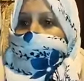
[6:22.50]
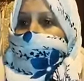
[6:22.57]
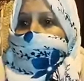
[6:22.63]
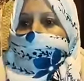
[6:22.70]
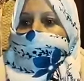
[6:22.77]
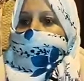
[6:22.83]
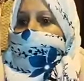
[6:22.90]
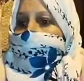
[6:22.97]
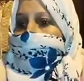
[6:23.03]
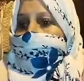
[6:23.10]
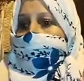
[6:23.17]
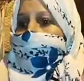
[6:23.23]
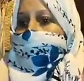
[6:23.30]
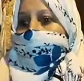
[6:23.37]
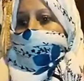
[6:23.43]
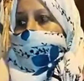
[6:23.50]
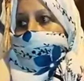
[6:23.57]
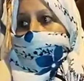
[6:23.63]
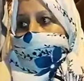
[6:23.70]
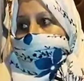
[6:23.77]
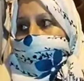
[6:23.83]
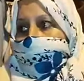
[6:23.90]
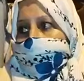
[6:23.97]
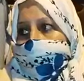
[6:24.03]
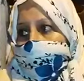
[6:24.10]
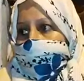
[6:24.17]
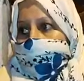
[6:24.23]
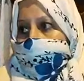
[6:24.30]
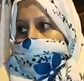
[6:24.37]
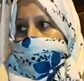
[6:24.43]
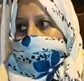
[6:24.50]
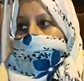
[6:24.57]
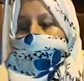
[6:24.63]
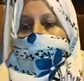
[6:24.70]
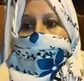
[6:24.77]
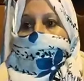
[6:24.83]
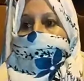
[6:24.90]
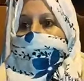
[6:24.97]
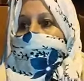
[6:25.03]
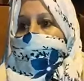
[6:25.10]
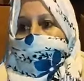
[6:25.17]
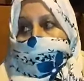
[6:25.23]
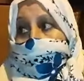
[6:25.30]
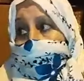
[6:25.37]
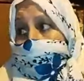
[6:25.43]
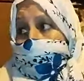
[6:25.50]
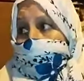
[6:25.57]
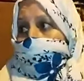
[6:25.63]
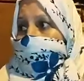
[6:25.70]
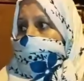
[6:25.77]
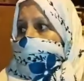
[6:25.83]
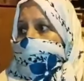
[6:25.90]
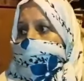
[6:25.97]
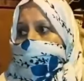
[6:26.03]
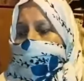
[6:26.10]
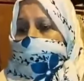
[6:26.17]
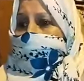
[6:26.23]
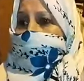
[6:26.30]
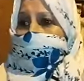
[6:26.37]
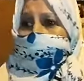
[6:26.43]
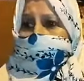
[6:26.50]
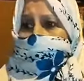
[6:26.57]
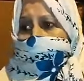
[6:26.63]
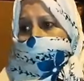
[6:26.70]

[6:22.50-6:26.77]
حسيتي يعني براسك تحقرتي انا حسيت براسي تحقرت انا محقوره بزاف انا من الاتجاه